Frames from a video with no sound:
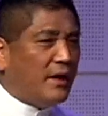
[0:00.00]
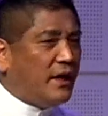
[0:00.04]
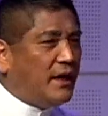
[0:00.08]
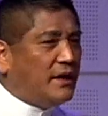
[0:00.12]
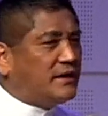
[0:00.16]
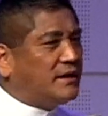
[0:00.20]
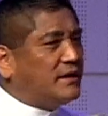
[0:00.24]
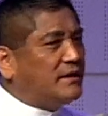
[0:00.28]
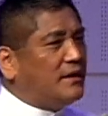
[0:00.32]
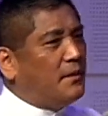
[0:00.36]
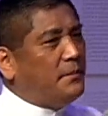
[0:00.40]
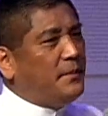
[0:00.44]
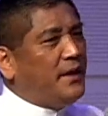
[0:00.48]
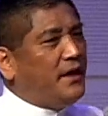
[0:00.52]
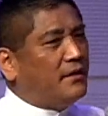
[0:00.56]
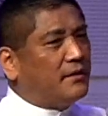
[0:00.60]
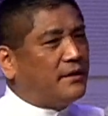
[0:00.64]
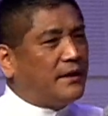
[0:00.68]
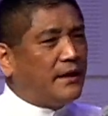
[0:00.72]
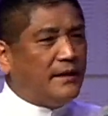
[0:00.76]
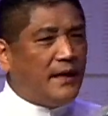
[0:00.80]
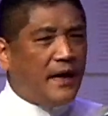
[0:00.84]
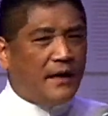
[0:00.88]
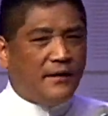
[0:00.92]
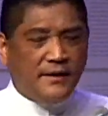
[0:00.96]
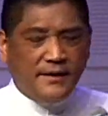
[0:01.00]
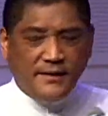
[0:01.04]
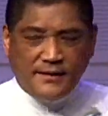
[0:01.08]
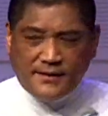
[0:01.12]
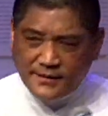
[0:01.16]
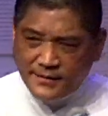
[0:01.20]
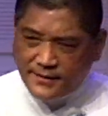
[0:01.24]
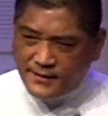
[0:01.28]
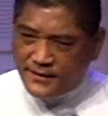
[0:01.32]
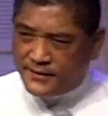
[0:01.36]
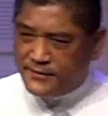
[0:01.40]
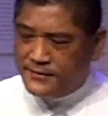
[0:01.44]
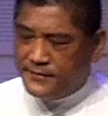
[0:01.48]
一直都没有得到医
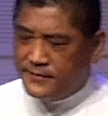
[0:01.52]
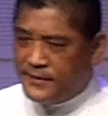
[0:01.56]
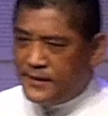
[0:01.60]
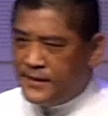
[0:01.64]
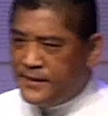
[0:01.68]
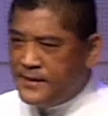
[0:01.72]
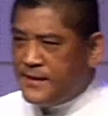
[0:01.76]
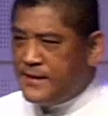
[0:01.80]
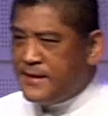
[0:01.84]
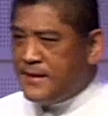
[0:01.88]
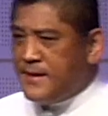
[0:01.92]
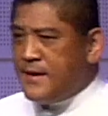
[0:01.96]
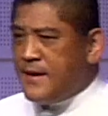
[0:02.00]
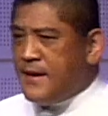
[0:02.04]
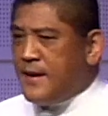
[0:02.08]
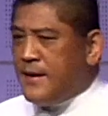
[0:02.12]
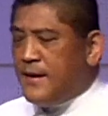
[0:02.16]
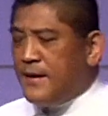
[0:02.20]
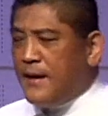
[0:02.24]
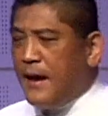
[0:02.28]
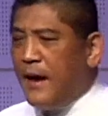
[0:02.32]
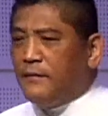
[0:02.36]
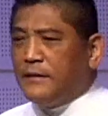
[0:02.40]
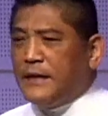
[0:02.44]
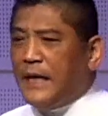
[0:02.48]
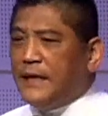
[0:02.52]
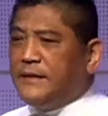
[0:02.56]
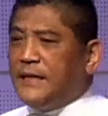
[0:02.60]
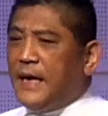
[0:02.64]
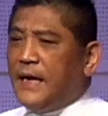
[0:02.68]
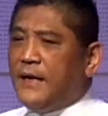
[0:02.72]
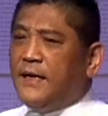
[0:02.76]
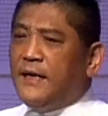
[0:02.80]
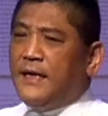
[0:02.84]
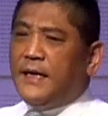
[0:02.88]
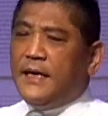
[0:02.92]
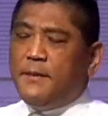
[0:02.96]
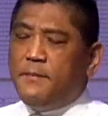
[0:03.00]
治，然后在这样
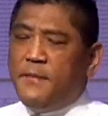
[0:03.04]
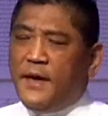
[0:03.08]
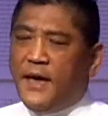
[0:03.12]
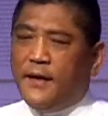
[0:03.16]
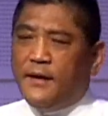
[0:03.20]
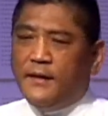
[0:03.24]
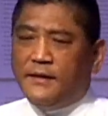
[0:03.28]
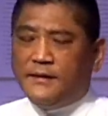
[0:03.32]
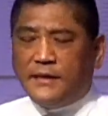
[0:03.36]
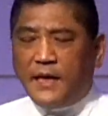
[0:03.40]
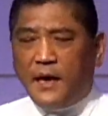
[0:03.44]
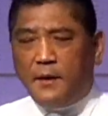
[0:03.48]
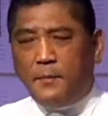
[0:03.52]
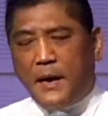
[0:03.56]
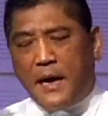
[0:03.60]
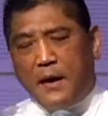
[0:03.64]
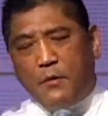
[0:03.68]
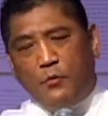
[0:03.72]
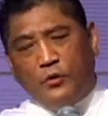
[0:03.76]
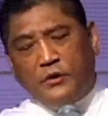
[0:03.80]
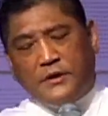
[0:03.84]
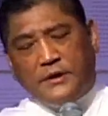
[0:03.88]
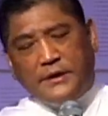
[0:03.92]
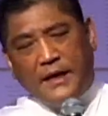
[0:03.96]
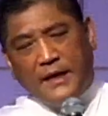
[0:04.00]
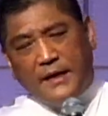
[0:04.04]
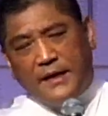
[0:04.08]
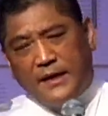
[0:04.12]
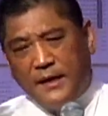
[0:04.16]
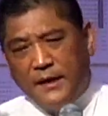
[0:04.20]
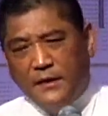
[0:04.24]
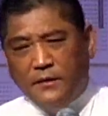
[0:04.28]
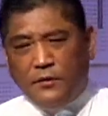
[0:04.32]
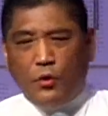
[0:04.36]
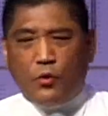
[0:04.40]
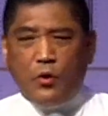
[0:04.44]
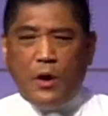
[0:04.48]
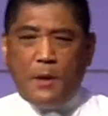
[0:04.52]
的里面，你知道吗？我整个人
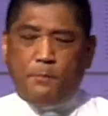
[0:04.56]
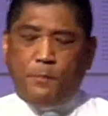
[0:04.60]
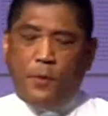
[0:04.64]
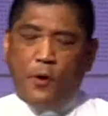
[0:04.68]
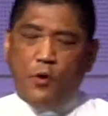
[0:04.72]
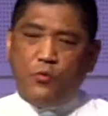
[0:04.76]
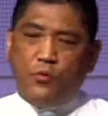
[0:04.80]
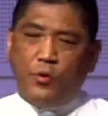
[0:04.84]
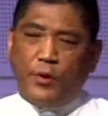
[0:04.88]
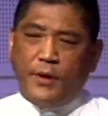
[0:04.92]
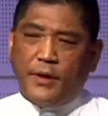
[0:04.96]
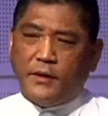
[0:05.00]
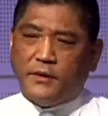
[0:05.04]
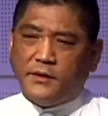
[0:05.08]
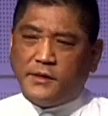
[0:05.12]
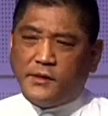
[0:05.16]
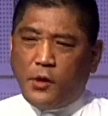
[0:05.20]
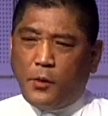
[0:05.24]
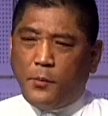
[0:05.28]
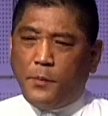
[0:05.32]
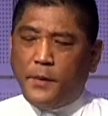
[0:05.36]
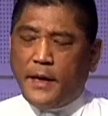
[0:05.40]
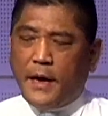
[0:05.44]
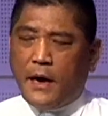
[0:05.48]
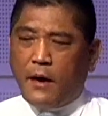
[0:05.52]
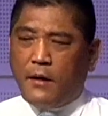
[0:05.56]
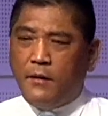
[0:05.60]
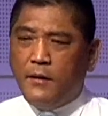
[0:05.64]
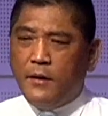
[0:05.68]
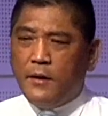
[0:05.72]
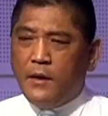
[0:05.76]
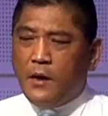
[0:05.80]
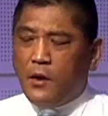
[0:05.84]
都快崩溃，受不了。